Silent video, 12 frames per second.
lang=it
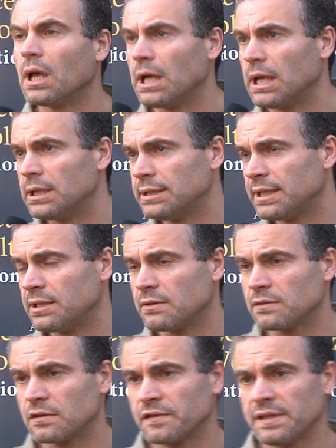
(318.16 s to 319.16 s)
Eh, l'idea di
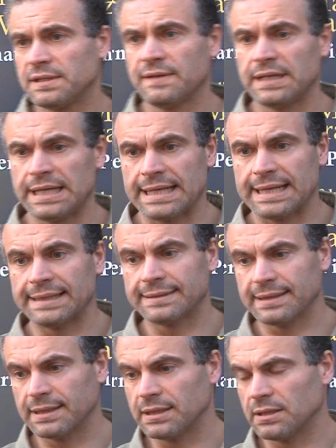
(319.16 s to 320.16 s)
questo festival è
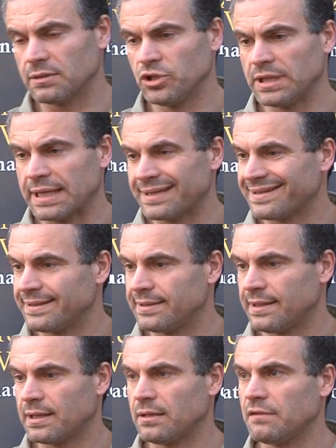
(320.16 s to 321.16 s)
nata circa
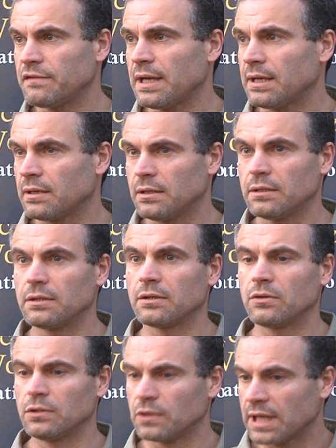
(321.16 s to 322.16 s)
sette anni fa eh,
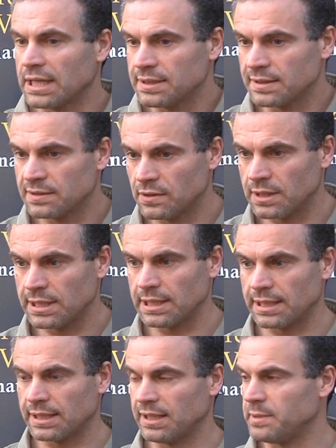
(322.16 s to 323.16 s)
con l'organizzazione
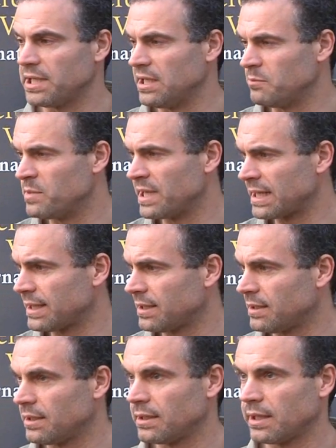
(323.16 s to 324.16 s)
dell'Accademia Libera,
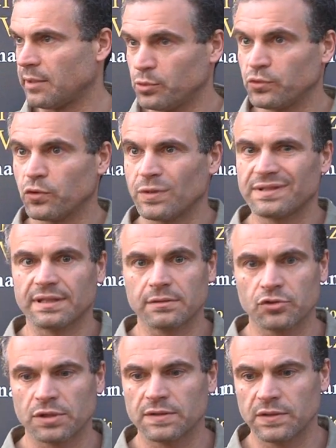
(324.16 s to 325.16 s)
eh, che è appunto questa
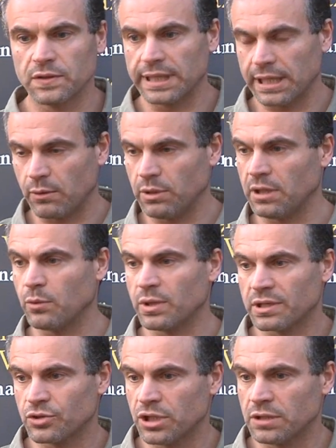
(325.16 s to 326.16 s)
associazione che qui in
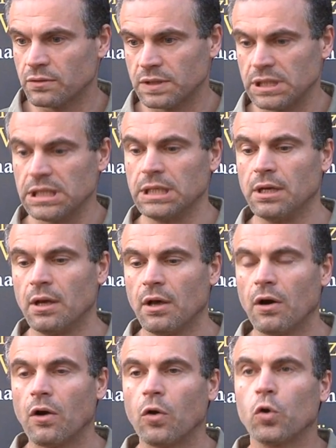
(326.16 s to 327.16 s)
Querceto si
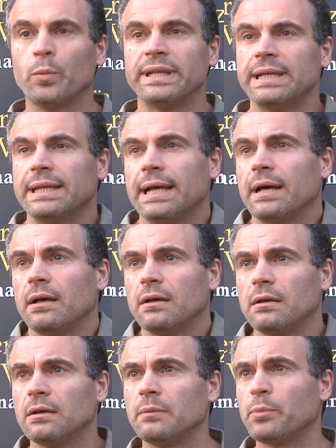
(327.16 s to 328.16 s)
occupa della
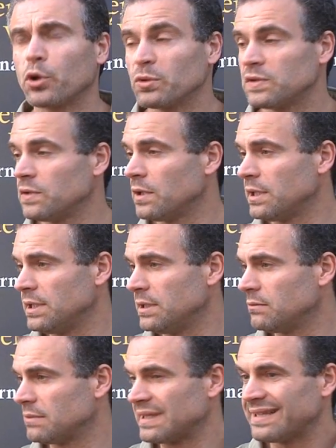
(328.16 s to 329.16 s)
eh, promozione
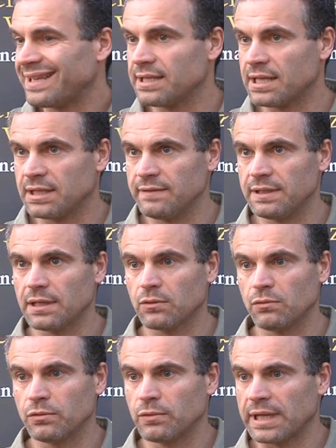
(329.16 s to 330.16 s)
di una serie di attività
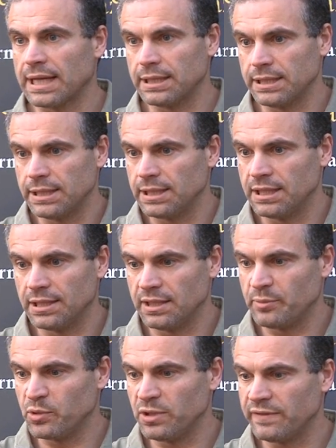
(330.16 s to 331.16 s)
culturali le,
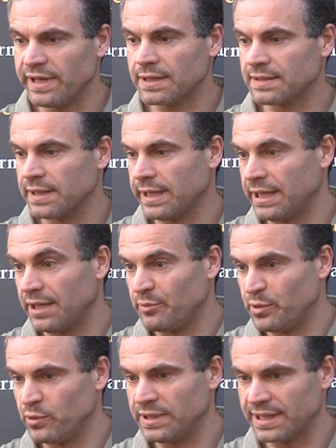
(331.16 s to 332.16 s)
le più diverse e le
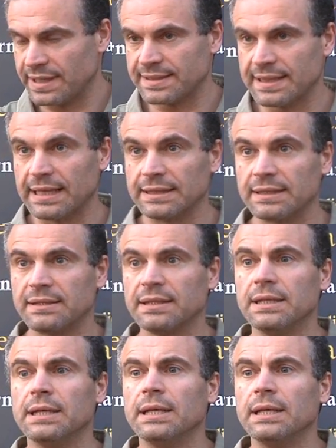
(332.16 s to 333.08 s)
più interessanti.